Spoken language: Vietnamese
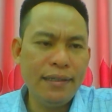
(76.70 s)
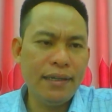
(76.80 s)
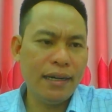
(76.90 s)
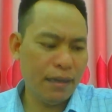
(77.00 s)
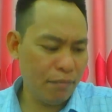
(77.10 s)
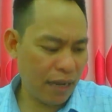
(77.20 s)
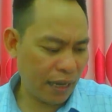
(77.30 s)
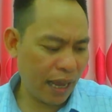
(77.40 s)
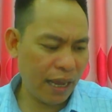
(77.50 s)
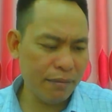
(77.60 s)
đó mà
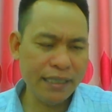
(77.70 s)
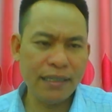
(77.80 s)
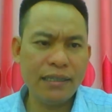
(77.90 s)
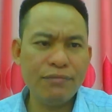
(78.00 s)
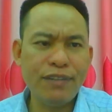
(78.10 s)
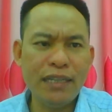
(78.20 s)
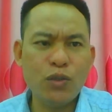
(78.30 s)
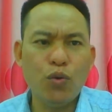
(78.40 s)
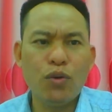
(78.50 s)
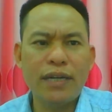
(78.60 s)
cáo những cái
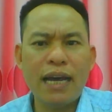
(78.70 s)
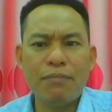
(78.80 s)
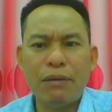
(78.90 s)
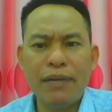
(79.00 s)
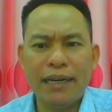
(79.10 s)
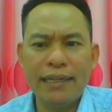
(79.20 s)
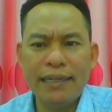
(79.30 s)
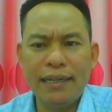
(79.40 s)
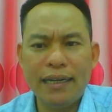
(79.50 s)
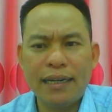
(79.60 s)
fan cuồng đang mong đợi
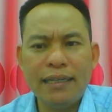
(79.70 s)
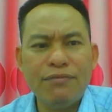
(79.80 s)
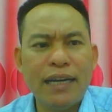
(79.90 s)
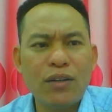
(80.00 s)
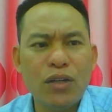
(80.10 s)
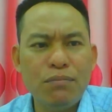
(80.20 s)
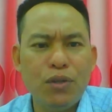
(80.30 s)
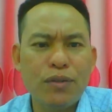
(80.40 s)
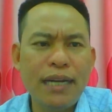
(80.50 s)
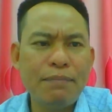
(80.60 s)
đó là cái như phải có
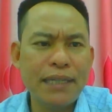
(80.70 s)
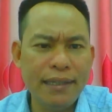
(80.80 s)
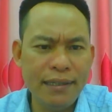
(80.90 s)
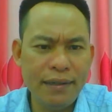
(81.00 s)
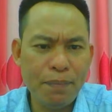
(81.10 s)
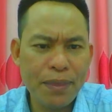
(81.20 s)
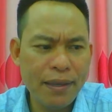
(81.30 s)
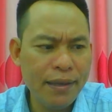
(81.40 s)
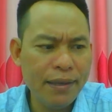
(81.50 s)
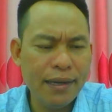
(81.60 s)
một cái đám cưới
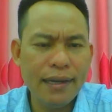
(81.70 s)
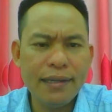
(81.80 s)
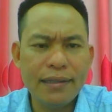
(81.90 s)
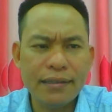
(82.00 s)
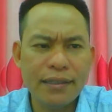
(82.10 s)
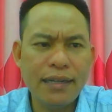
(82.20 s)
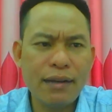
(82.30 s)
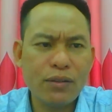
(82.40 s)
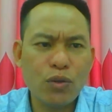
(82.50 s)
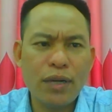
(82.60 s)
à, nhưng thật sự
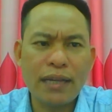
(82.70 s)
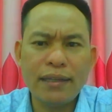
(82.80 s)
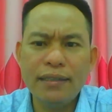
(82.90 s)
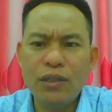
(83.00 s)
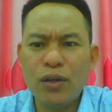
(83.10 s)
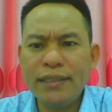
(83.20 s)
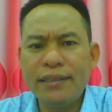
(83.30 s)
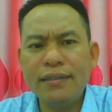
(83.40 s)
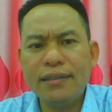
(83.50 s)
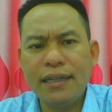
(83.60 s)
ra tôi đã từng nói
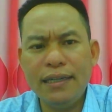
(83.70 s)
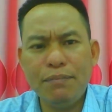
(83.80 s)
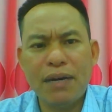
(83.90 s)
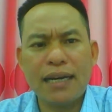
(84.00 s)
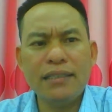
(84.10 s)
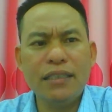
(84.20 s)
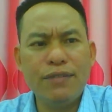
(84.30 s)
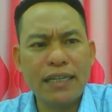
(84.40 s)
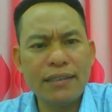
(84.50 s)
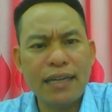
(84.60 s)
trước khi mà cái sự
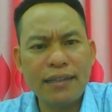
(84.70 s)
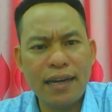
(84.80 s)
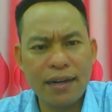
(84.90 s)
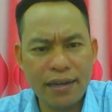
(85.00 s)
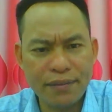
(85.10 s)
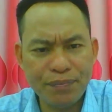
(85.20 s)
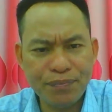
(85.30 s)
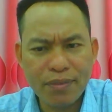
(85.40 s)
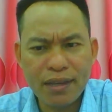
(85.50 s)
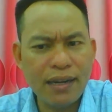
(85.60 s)
việc nó xảy ra đó
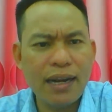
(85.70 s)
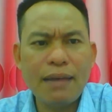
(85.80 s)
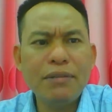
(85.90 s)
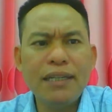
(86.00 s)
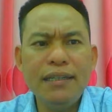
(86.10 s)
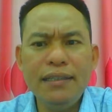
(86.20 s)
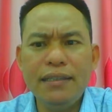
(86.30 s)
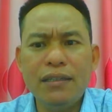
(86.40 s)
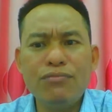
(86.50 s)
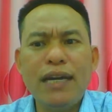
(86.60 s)
là đám cưới
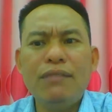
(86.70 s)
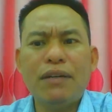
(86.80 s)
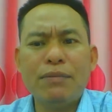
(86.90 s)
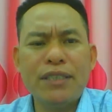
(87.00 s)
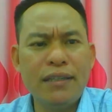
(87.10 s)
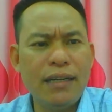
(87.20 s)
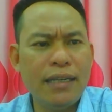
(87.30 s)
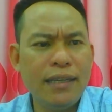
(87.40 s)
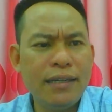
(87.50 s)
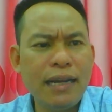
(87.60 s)
giữa ven và sư
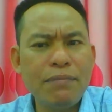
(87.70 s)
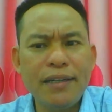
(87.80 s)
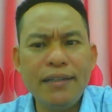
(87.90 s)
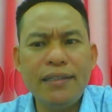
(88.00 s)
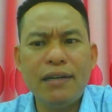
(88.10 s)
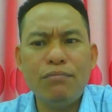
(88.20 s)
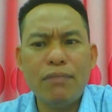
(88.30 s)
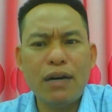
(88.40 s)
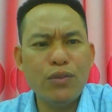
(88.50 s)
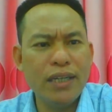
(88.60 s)
là những đám cưới
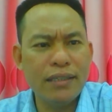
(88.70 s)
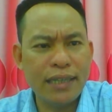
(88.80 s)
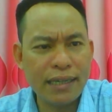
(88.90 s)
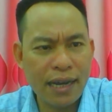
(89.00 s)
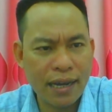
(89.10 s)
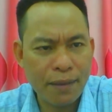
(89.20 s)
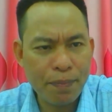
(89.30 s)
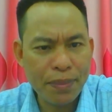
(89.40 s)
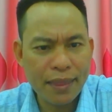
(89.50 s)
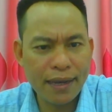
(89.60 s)
không bao giờ xảy ra
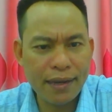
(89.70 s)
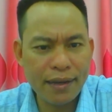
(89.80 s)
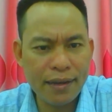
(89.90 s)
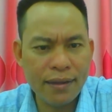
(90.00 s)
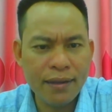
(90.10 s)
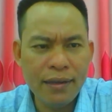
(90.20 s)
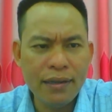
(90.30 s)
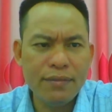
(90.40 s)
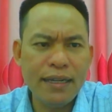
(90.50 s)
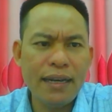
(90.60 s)
à,
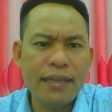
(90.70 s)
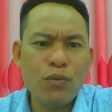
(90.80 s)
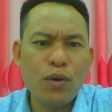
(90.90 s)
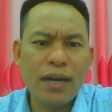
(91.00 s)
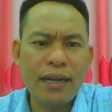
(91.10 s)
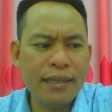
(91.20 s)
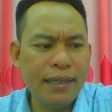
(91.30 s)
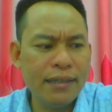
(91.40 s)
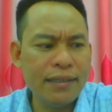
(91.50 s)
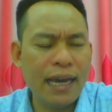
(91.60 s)
vì đây chẳng qua là
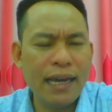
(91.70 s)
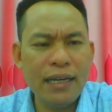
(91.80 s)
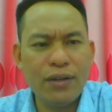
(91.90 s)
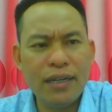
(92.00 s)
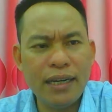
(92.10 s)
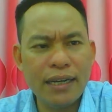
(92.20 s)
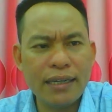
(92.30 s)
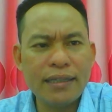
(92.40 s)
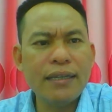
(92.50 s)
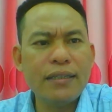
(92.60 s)
những kẻ gọi là
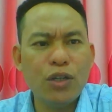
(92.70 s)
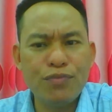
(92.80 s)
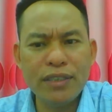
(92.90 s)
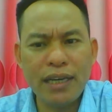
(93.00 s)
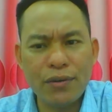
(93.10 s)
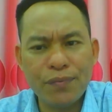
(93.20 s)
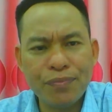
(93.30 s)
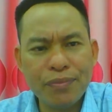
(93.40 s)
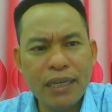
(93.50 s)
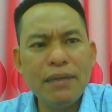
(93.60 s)
cái kết hợp với nhau
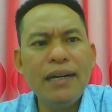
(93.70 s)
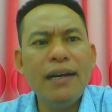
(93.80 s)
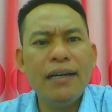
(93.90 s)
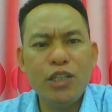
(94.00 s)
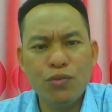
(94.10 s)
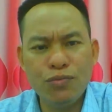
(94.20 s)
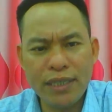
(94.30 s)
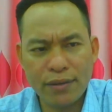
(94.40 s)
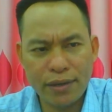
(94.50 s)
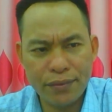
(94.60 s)
để mình lợi dụng với
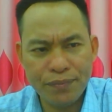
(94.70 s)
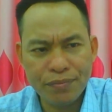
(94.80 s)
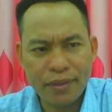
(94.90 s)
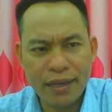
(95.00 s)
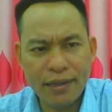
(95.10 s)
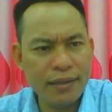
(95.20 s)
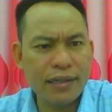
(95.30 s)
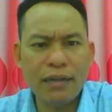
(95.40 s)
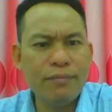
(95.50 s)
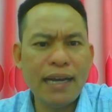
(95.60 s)
nhau thôi đấy chứ
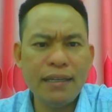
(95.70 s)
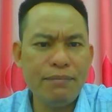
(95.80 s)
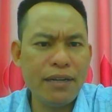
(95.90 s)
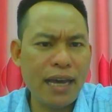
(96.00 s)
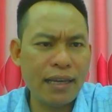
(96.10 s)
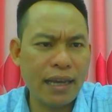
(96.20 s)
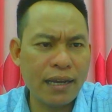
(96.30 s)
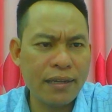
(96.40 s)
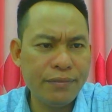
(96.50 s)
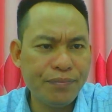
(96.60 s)
không ai giúp đỡ ai
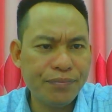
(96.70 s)
cả